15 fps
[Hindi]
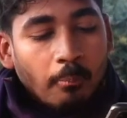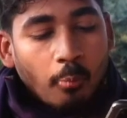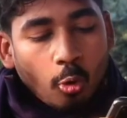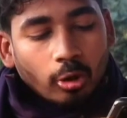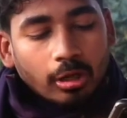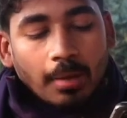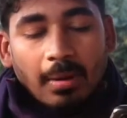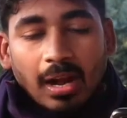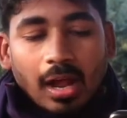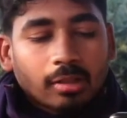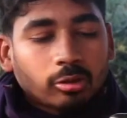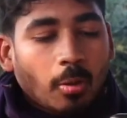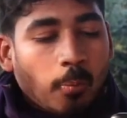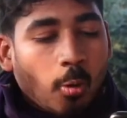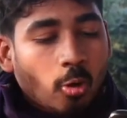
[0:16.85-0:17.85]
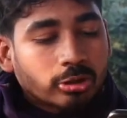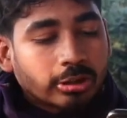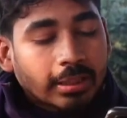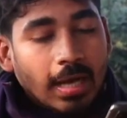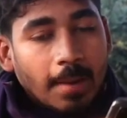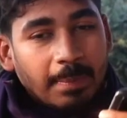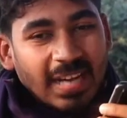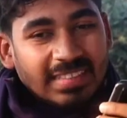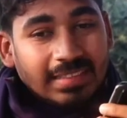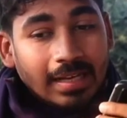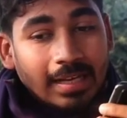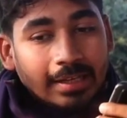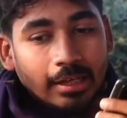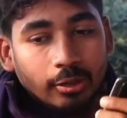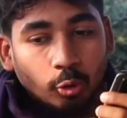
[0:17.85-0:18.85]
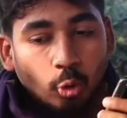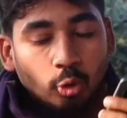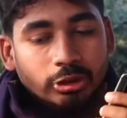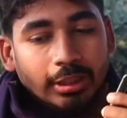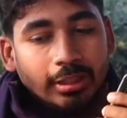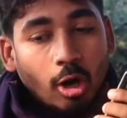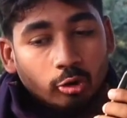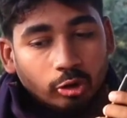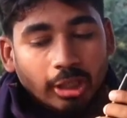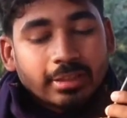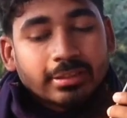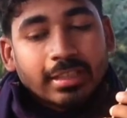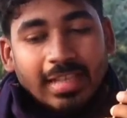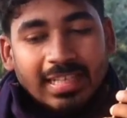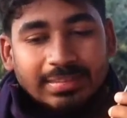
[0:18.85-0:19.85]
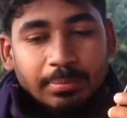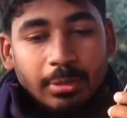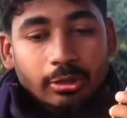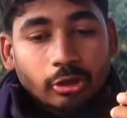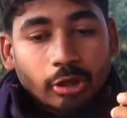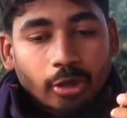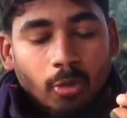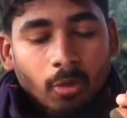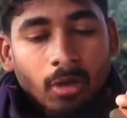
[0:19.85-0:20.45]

मूर्ख बनाते हो फोर जी का पैसा लेके टू जी का और थ्री जी का स्पीड दे रहे